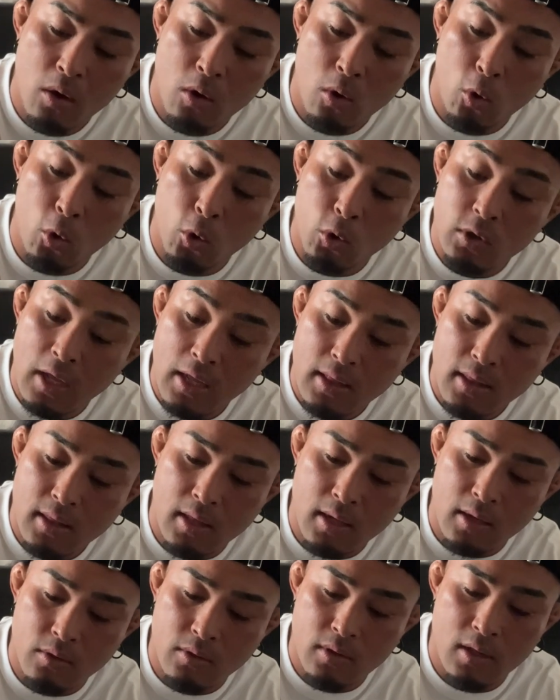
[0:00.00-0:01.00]
ほてっ
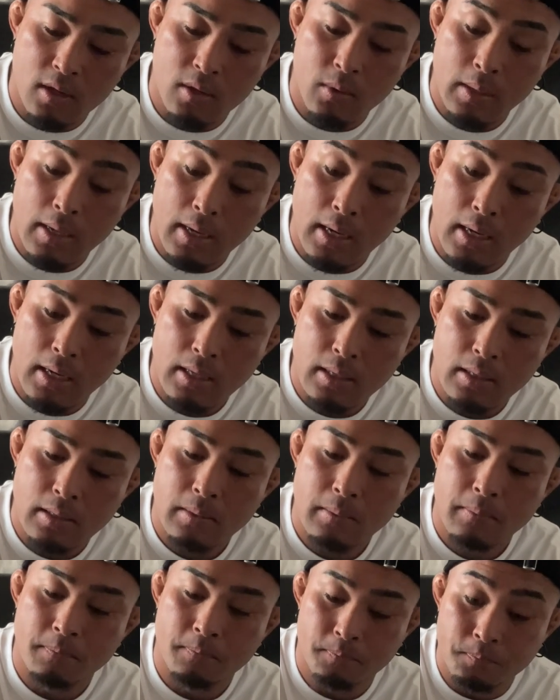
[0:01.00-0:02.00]
てるっていうか、
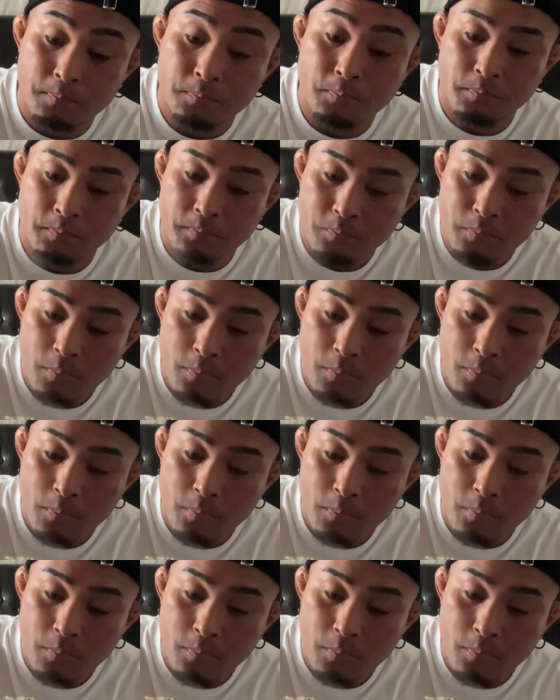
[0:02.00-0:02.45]
うん。